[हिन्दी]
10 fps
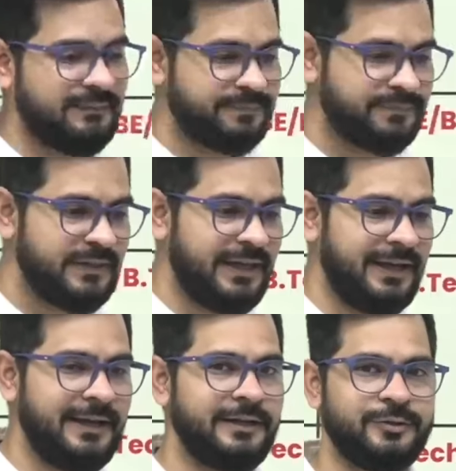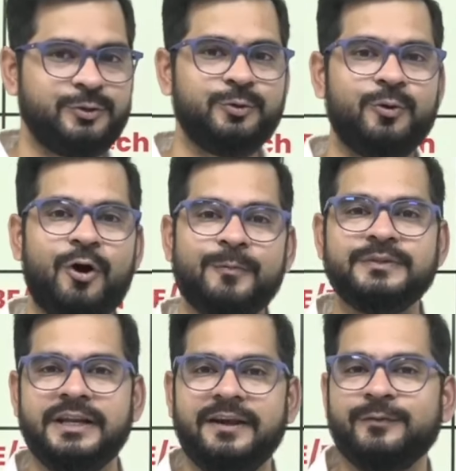uh, के जो
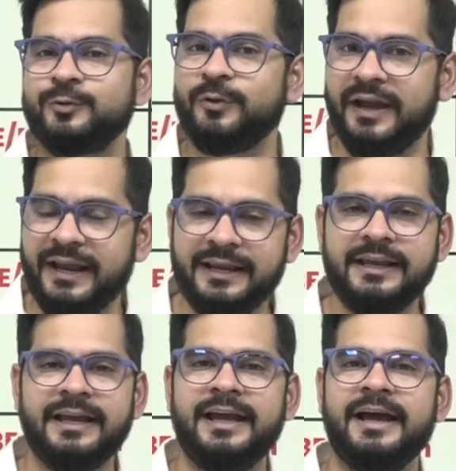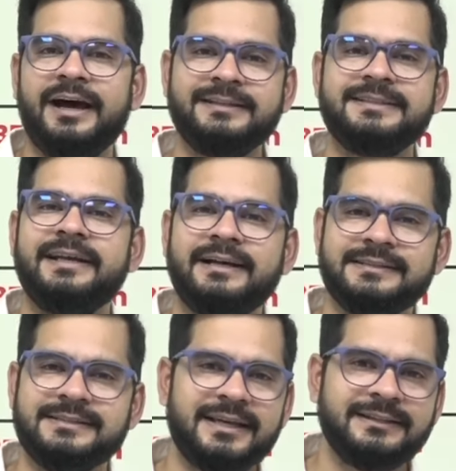ऑप्शन हैं वो तो हैं ही अच्छी खास
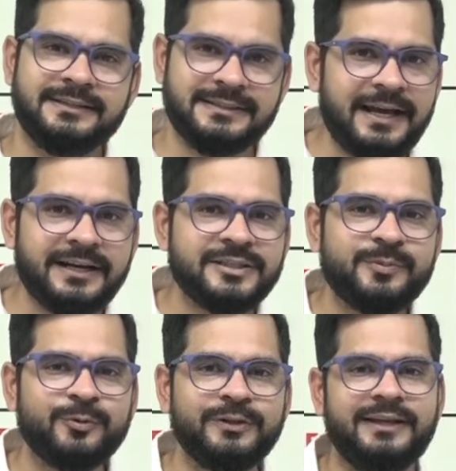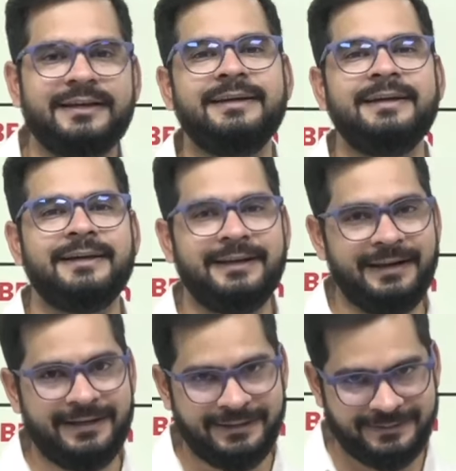इसके अंदर सैलरीज भी होती है
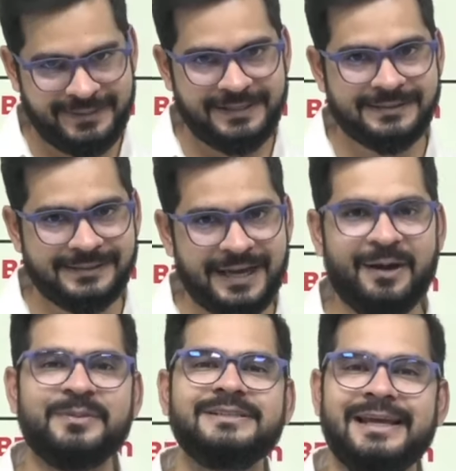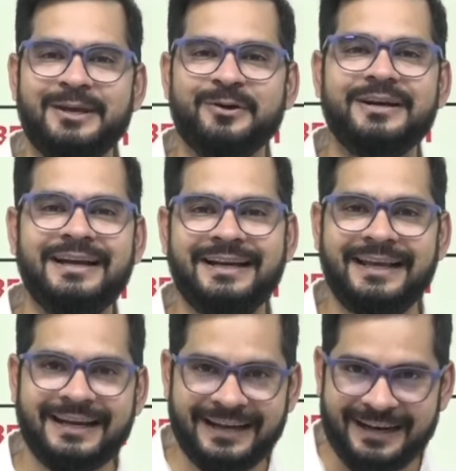लेकिन यस हमें चाहिए और नहीं
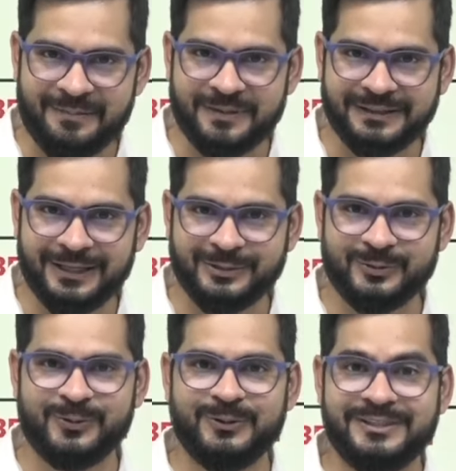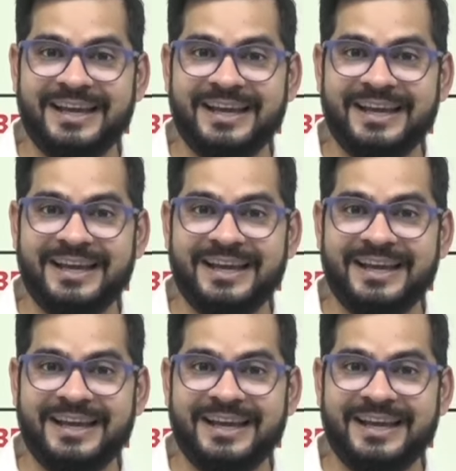क्लियर करना पड़ता है सो कोई